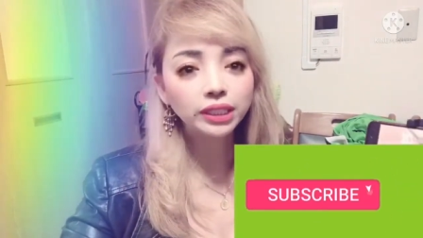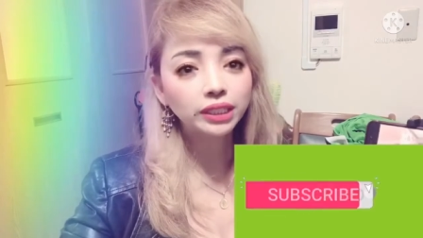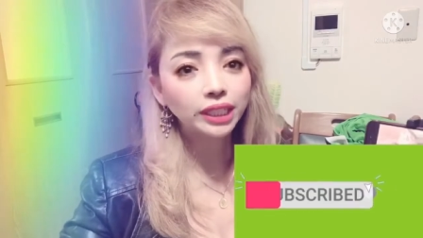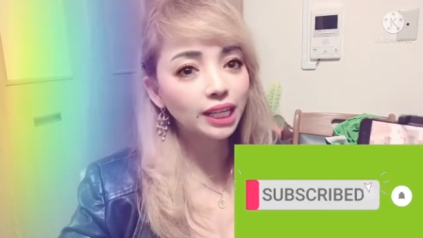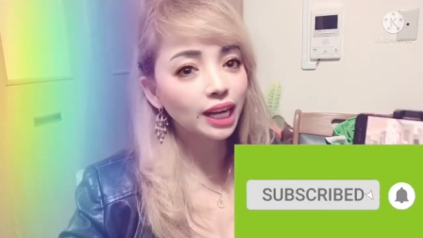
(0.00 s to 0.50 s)

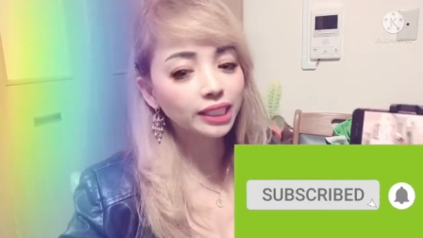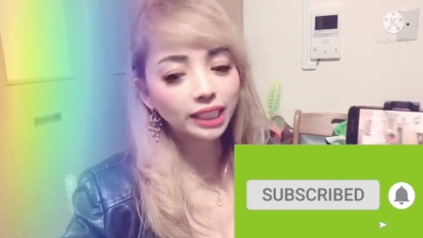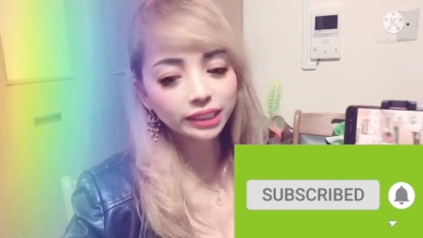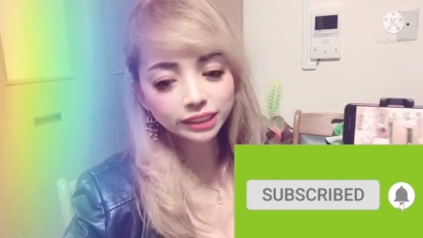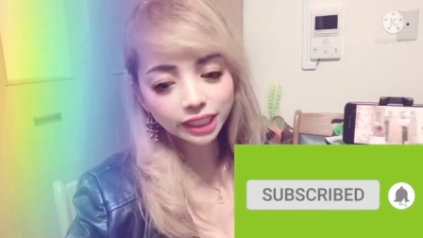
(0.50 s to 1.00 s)
Kailangan
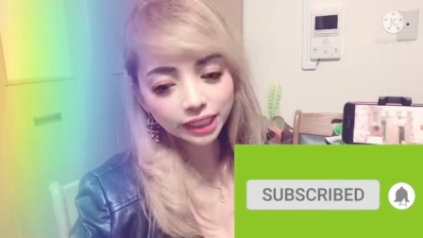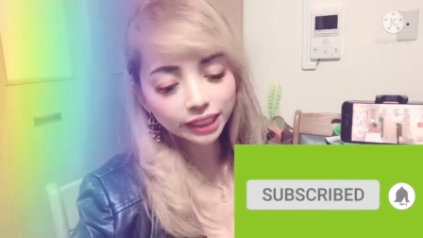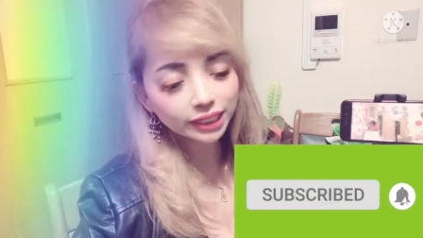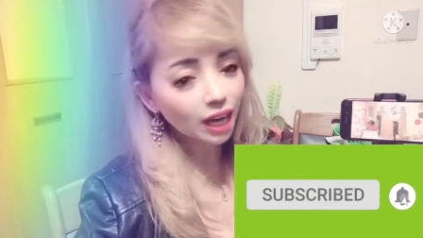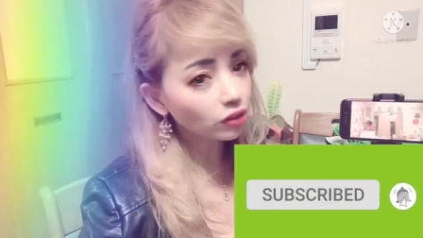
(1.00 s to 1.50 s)
natin siyang
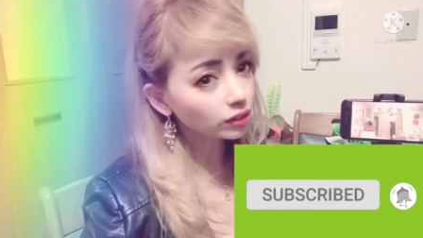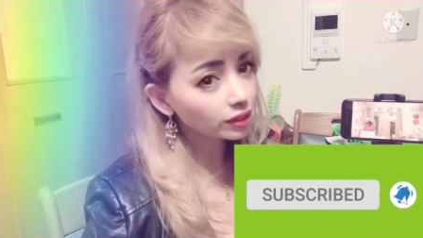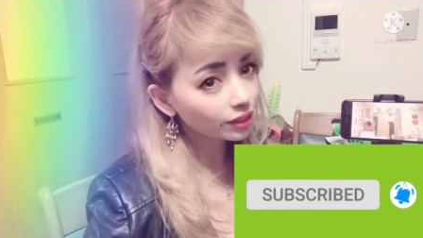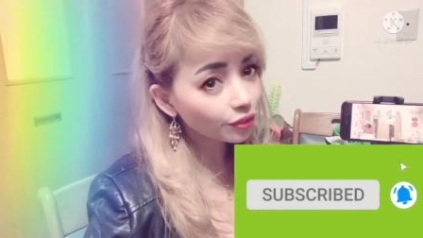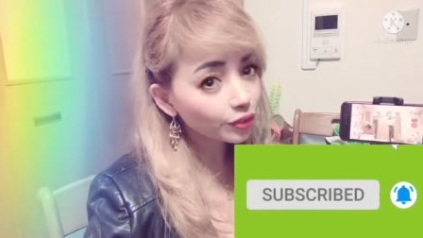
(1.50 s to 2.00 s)

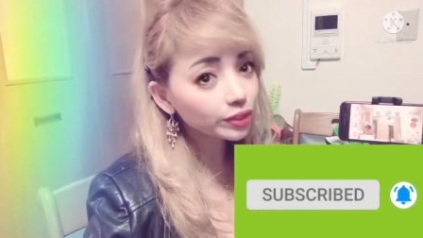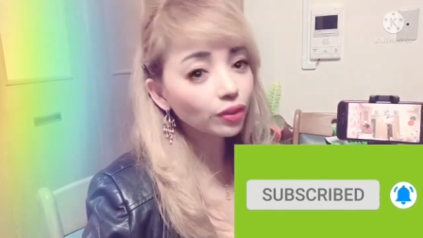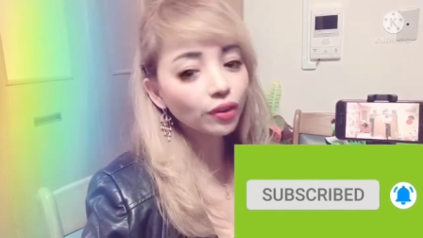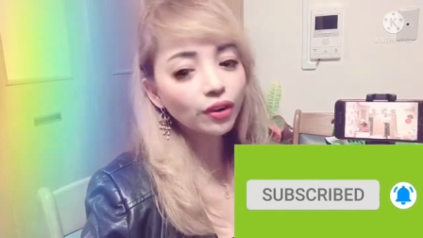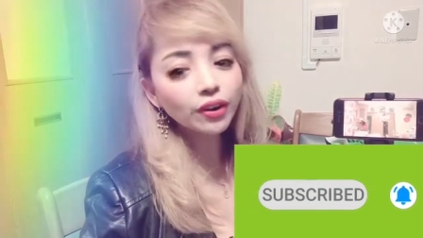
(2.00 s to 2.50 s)
i-download
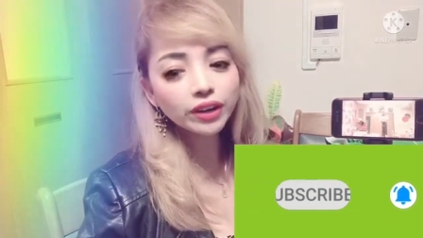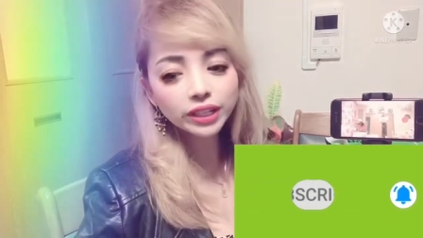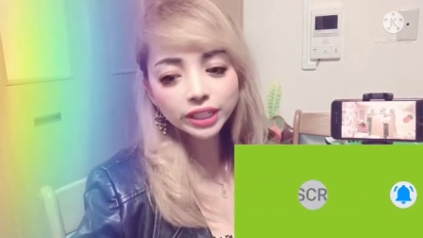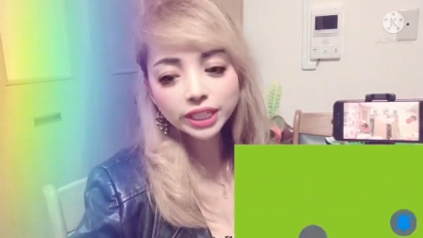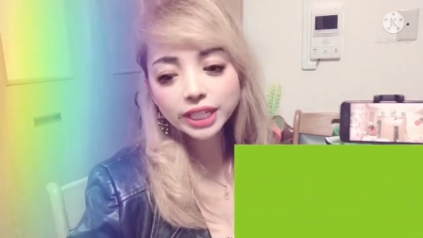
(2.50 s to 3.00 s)
o
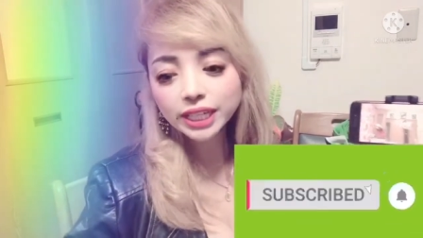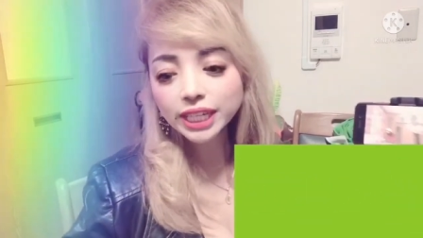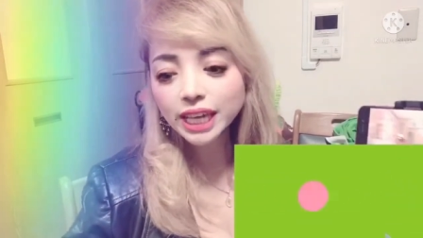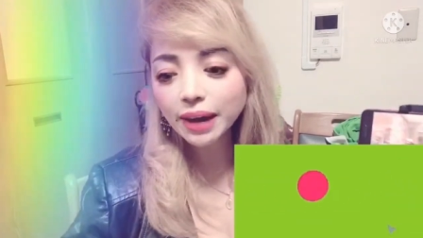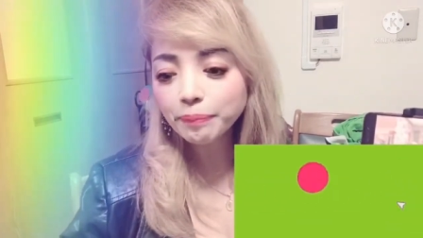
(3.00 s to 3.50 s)

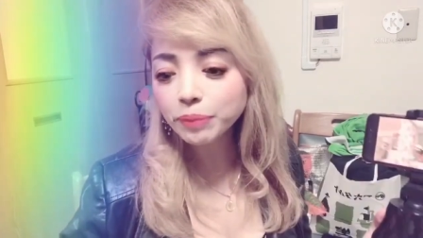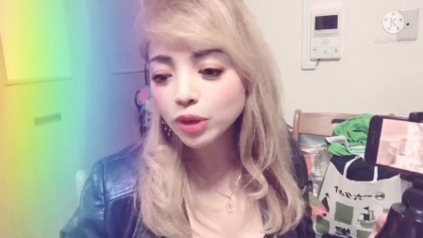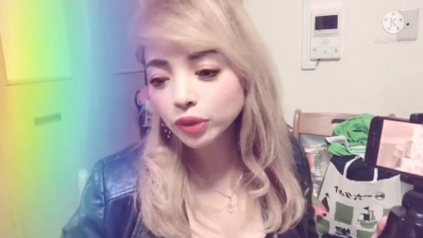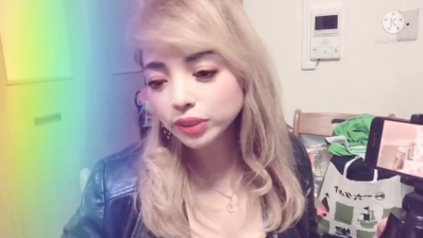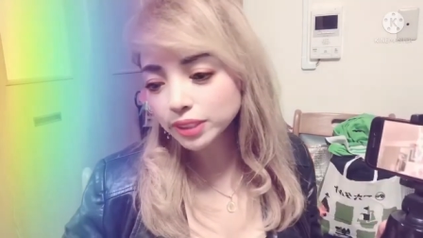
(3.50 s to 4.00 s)

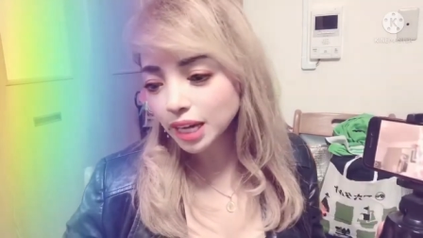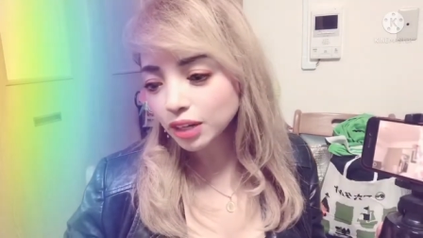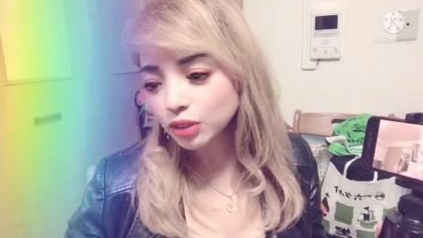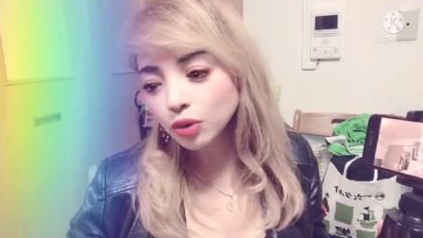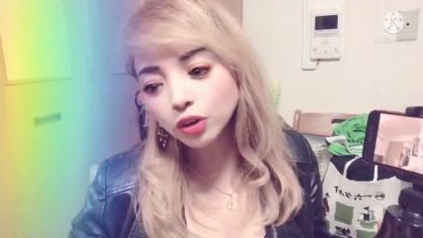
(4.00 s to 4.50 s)
i-upload sa
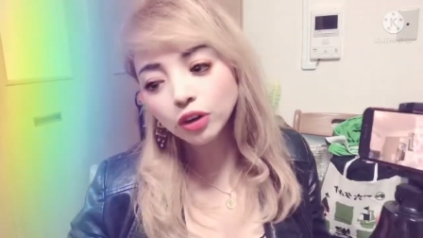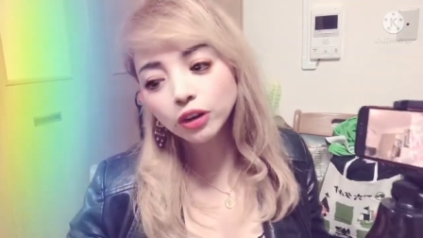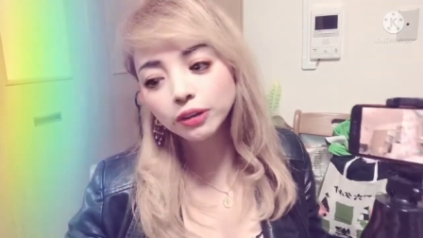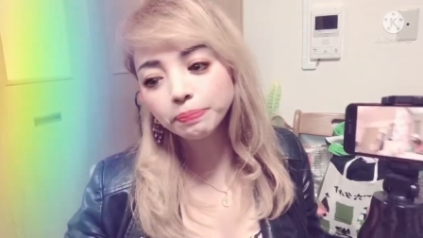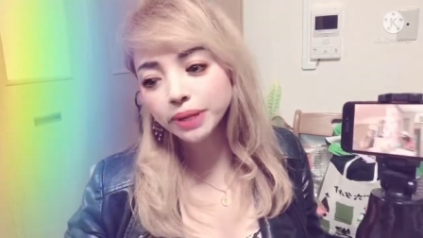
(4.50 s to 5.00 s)

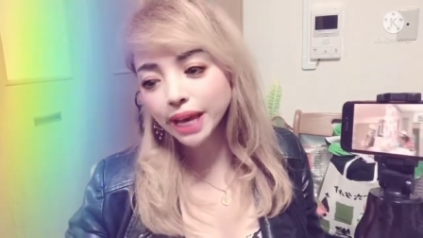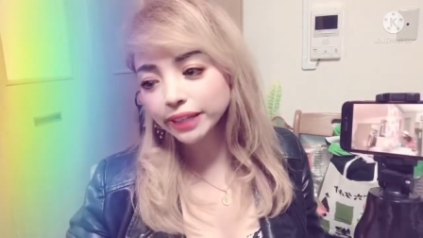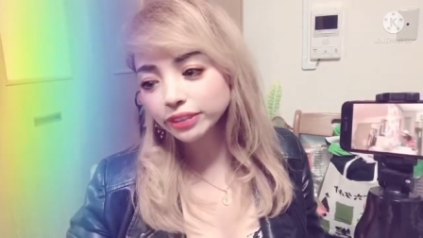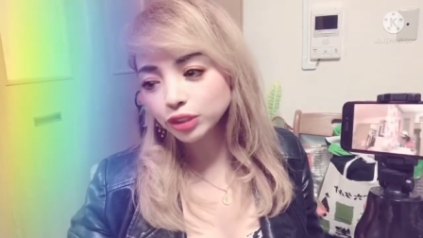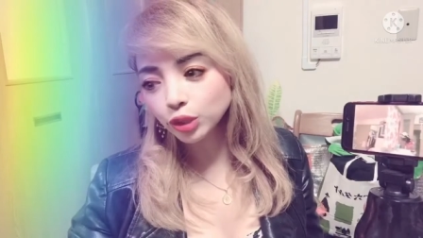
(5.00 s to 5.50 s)
Google Play
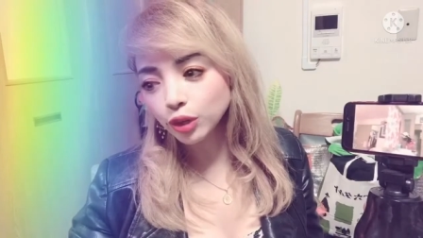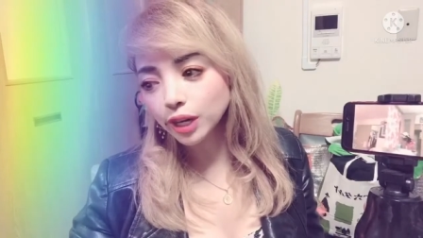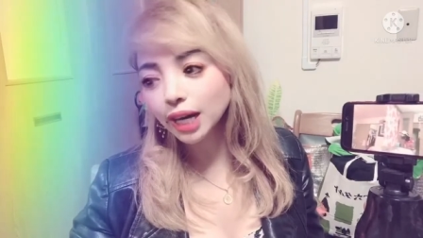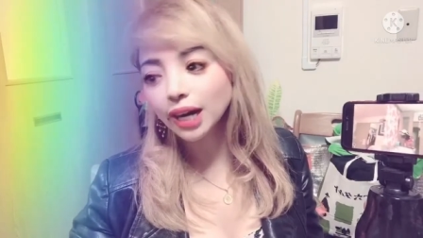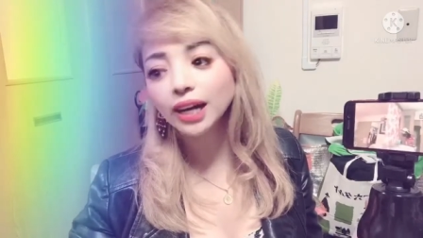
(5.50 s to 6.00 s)
Store.
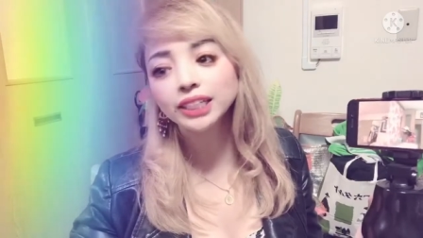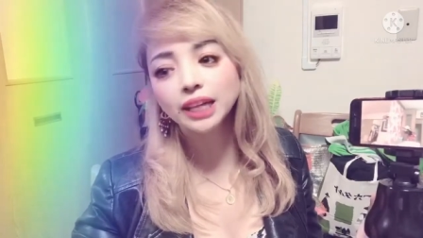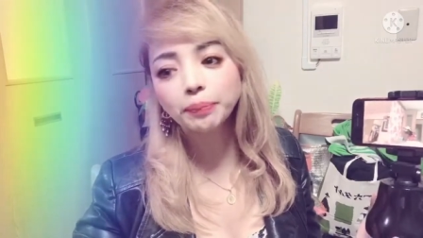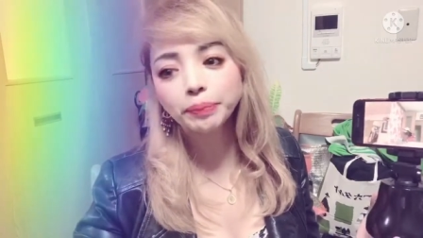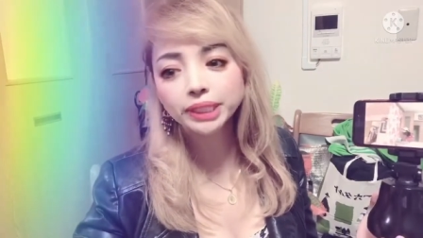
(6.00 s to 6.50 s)
Ang
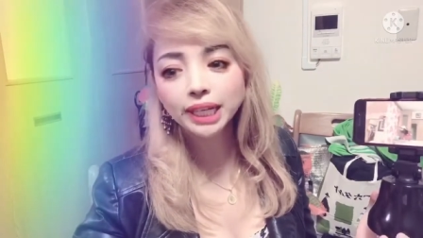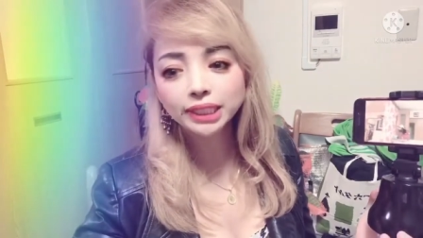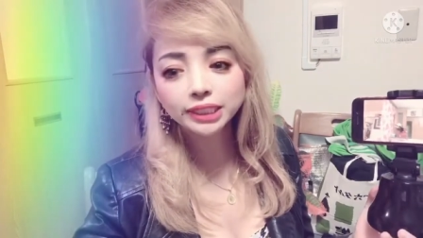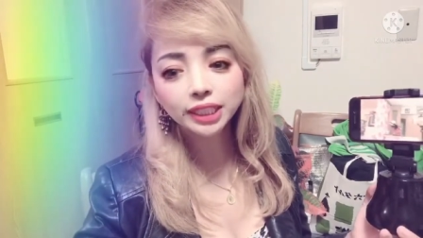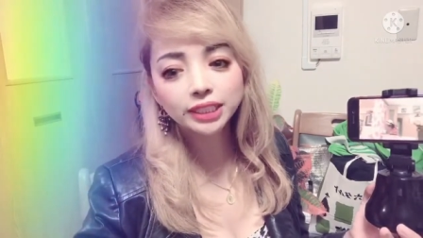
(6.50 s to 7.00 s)
hanapin
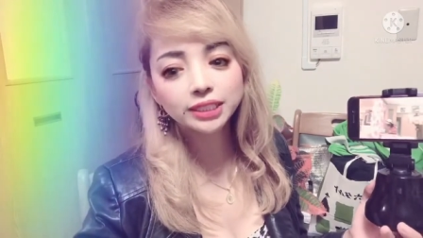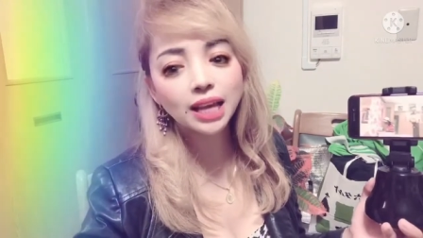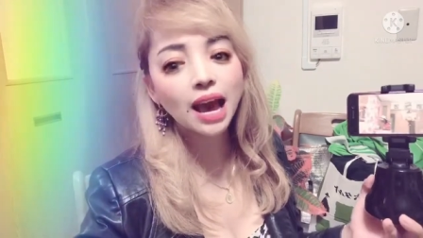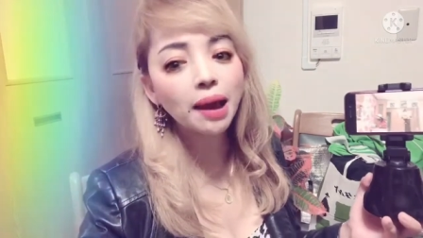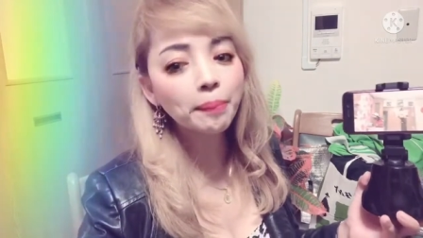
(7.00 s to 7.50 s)
natin is
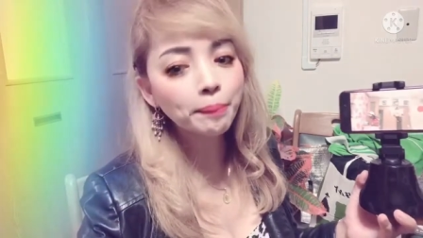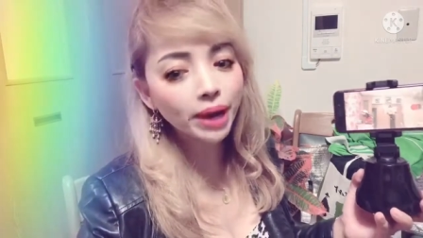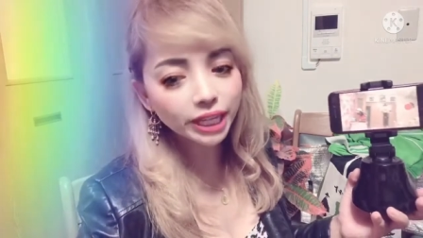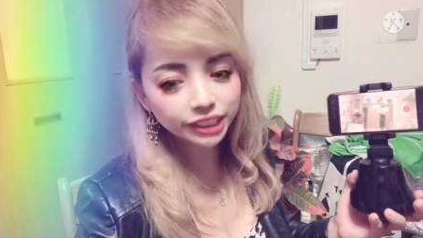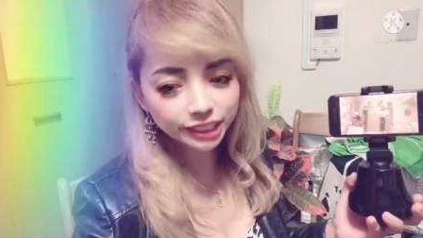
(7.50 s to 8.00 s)

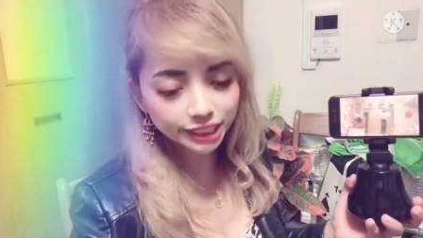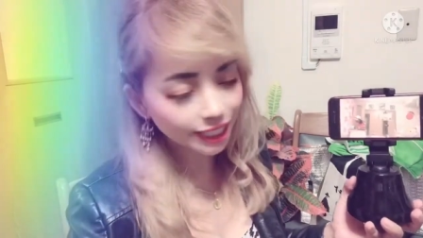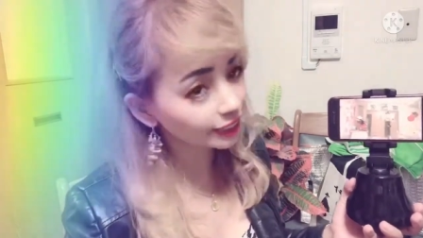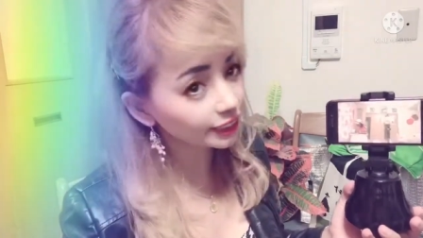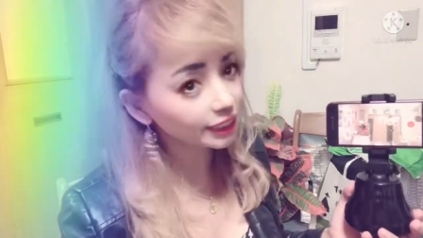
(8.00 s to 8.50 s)
Apay
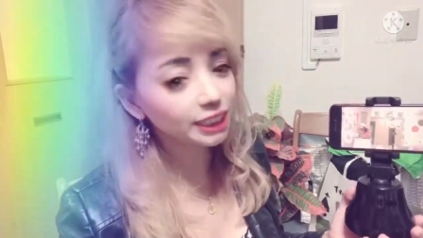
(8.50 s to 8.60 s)
Jenny,